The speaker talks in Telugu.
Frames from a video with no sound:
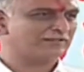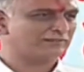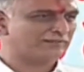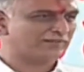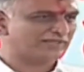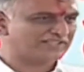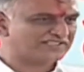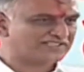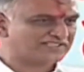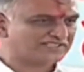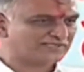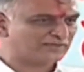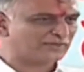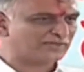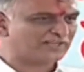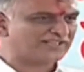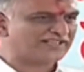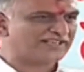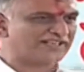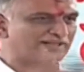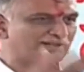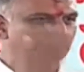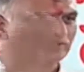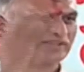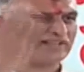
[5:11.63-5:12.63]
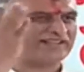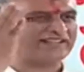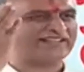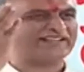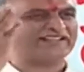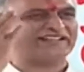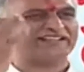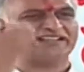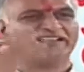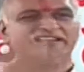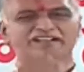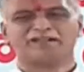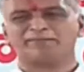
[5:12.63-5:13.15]
మంచి నూనె ధర కూడా
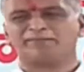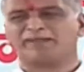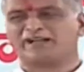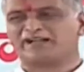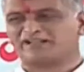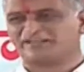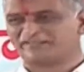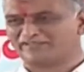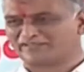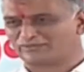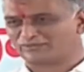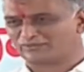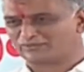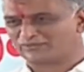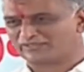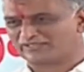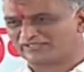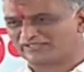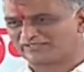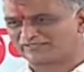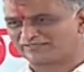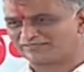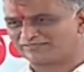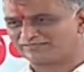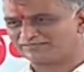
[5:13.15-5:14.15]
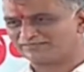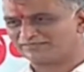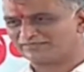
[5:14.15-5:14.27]
నిన్న బాగా పెరుగుతుందట